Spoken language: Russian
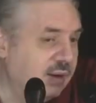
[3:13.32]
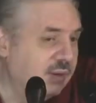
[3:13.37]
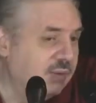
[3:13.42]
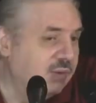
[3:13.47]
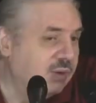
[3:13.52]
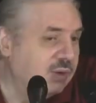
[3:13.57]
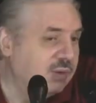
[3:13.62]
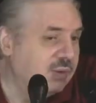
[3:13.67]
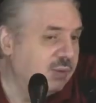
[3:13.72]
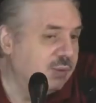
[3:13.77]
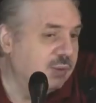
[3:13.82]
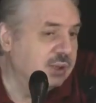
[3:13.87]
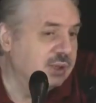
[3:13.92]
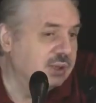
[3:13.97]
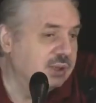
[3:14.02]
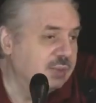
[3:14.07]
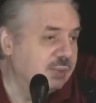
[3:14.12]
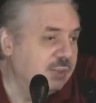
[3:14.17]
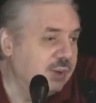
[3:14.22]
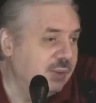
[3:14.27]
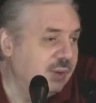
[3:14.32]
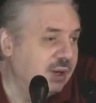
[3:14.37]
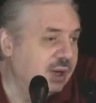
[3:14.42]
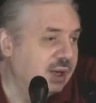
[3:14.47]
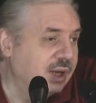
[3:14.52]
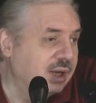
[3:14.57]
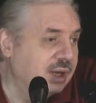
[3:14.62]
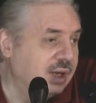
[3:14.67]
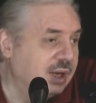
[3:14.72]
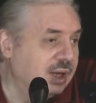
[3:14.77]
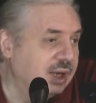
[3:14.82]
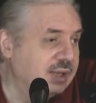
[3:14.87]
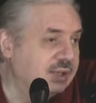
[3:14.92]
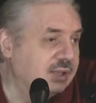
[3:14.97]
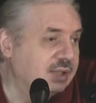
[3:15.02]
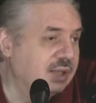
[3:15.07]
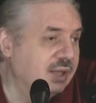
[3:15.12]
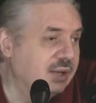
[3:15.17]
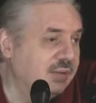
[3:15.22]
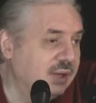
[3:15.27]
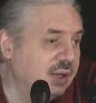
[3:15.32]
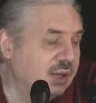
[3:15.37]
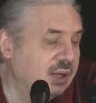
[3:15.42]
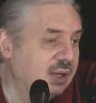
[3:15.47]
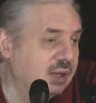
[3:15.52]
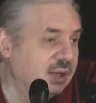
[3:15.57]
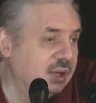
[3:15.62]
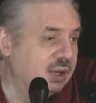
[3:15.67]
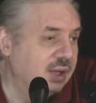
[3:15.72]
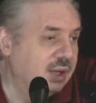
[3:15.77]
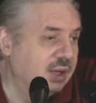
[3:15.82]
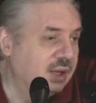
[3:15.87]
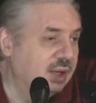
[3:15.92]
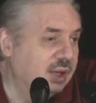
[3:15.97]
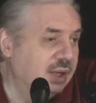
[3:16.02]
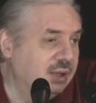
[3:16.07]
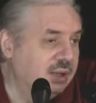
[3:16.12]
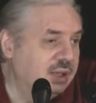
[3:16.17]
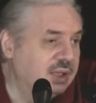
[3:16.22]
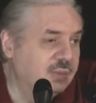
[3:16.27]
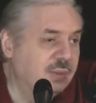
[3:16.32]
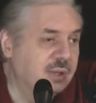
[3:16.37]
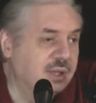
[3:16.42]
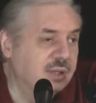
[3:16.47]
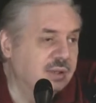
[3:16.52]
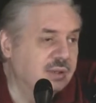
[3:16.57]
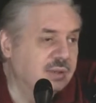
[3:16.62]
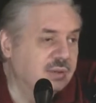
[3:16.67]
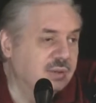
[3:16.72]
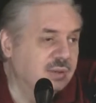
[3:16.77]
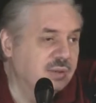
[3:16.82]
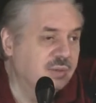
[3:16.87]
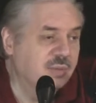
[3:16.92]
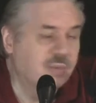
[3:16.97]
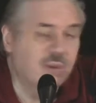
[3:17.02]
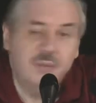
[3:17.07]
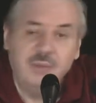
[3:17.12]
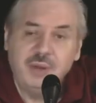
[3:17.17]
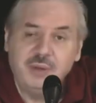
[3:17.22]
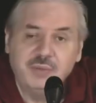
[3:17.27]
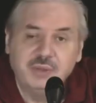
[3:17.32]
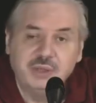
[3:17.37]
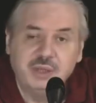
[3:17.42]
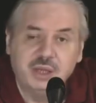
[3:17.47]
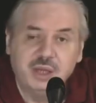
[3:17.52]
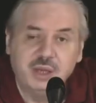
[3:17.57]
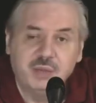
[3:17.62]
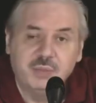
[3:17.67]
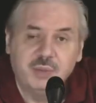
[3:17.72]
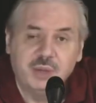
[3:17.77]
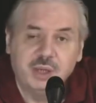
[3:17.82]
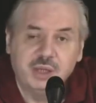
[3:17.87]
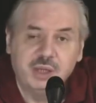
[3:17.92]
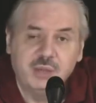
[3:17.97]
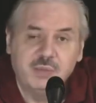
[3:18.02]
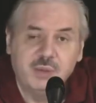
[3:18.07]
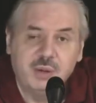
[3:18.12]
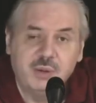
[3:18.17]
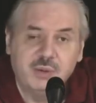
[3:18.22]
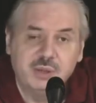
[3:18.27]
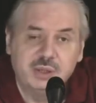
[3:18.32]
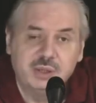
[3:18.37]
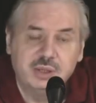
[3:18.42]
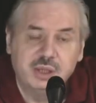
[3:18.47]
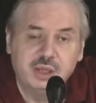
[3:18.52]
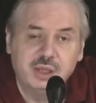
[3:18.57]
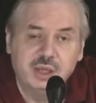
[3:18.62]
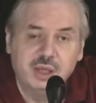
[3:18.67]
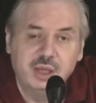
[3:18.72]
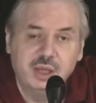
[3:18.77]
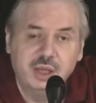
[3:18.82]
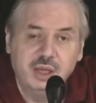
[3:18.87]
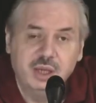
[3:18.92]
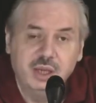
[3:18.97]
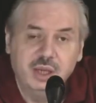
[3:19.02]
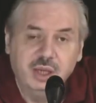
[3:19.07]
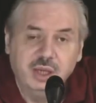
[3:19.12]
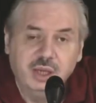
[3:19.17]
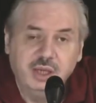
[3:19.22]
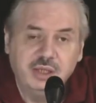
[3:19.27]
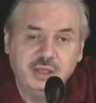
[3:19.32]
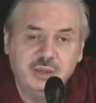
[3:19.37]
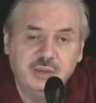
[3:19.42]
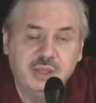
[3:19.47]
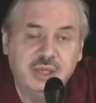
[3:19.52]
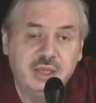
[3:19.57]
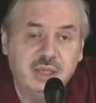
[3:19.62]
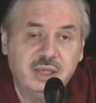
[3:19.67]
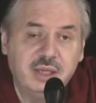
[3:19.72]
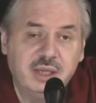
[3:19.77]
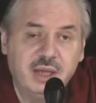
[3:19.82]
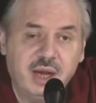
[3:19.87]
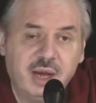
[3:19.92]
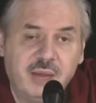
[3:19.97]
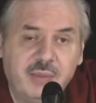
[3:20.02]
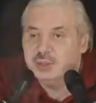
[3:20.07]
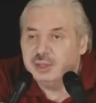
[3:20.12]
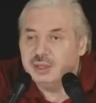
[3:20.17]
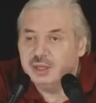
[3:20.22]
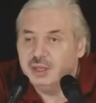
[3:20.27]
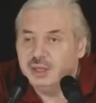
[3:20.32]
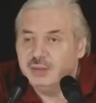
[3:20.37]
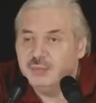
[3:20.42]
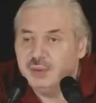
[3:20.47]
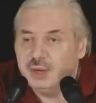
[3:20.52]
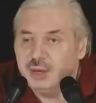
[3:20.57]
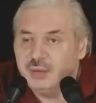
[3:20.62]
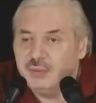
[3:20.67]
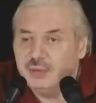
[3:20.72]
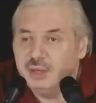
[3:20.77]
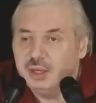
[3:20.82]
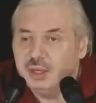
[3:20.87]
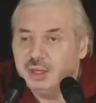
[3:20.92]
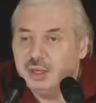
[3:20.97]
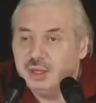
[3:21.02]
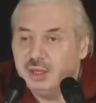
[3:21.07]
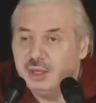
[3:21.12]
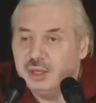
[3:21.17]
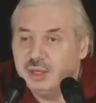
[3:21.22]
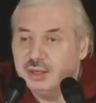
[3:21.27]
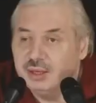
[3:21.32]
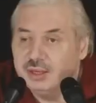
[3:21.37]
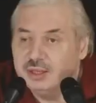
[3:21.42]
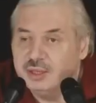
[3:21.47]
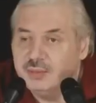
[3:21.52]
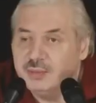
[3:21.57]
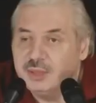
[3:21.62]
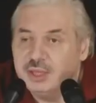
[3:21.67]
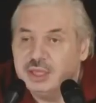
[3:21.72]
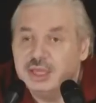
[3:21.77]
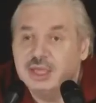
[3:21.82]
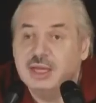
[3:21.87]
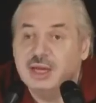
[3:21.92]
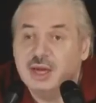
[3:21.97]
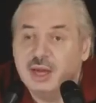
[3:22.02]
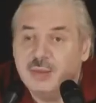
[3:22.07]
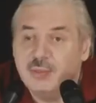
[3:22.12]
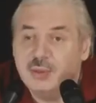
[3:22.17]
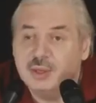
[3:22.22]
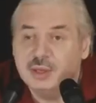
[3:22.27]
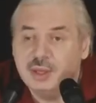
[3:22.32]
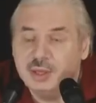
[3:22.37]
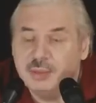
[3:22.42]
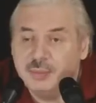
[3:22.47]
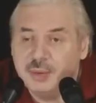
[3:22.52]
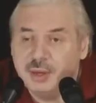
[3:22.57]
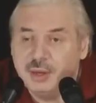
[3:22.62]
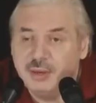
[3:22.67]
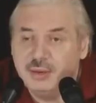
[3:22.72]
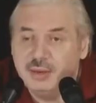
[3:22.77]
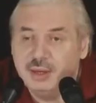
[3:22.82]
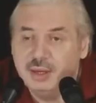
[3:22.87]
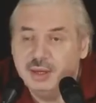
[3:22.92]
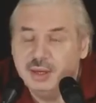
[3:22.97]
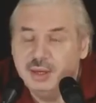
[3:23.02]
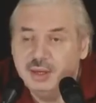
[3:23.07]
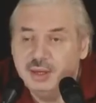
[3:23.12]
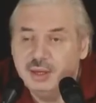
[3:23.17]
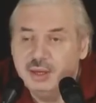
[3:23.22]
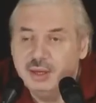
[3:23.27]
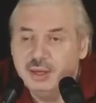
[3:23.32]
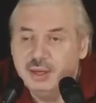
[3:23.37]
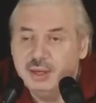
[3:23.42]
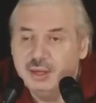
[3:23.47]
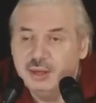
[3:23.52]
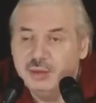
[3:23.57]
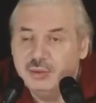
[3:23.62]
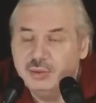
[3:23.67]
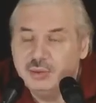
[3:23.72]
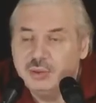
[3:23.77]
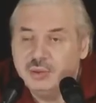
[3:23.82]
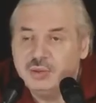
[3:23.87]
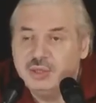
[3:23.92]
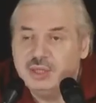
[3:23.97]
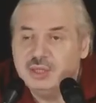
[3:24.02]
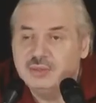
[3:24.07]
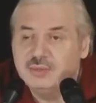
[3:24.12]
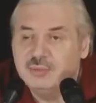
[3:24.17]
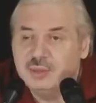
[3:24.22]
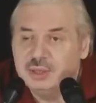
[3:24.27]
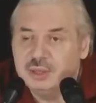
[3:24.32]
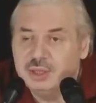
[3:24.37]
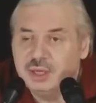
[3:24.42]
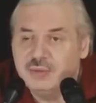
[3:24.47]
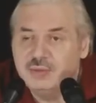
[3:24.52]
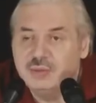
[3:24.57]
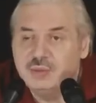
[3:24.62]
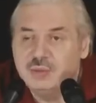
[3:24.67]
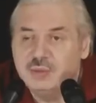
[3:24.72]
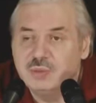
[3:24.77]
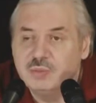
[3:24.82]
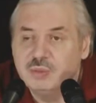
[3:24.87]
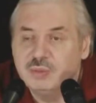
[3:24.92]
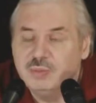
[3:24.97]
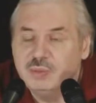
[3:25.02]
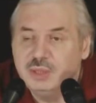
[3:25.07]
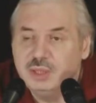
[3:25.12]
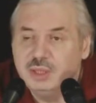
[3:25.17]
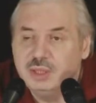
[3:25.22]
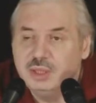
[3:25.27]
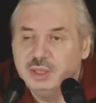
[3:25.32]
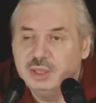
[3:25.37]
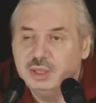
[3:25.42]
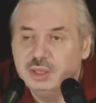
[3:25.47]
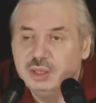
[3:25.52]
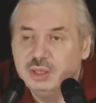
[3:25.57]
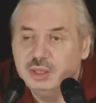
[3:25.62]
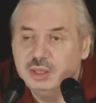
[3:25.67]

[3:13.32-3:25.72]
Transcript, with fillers: Вот вам, пожалуйста, пример, когда человек, несмотря на то, что у него проблемы возникают, продолжает бороться. Если он делает грамотно и правильно – заметьте, грамотно и правильно, у него есть большая возможность победить.